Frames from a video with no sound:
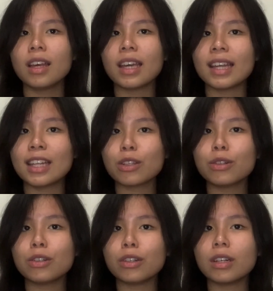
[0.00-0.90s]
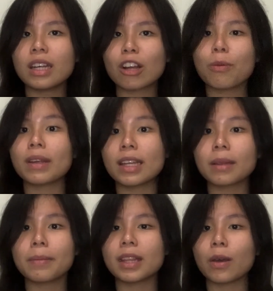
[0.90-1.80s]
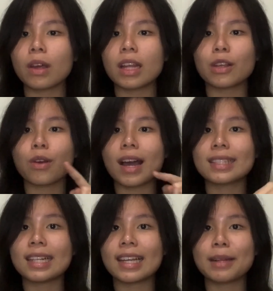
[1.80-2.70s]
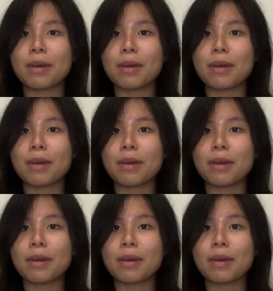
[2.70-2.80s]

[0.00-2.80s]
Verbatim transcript: ini tuh recommended btw nanti gue kasih linknya di